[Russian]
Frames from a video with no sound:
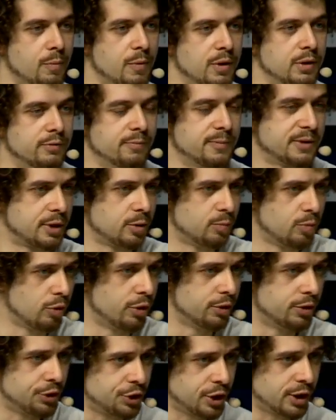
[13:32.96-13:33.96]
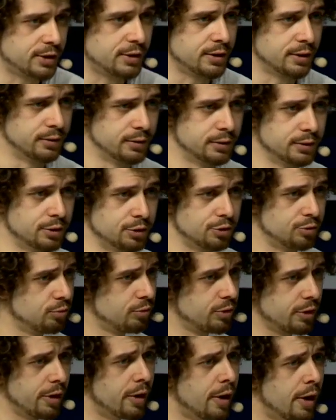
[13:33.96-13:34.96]
команды. В баскетболе это часто э,
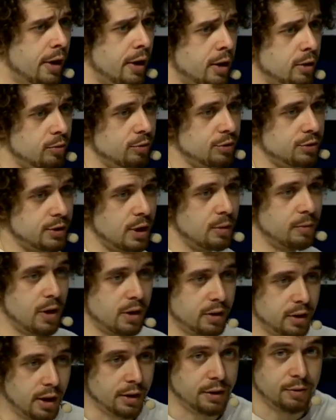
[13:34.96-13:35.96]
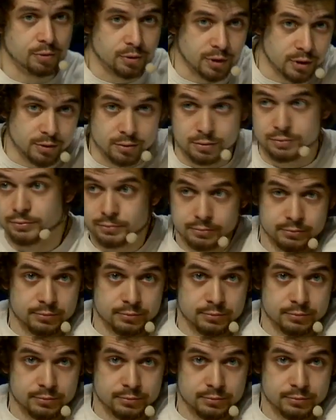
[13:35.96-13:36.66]
штука. То есть там, когда они вот это вот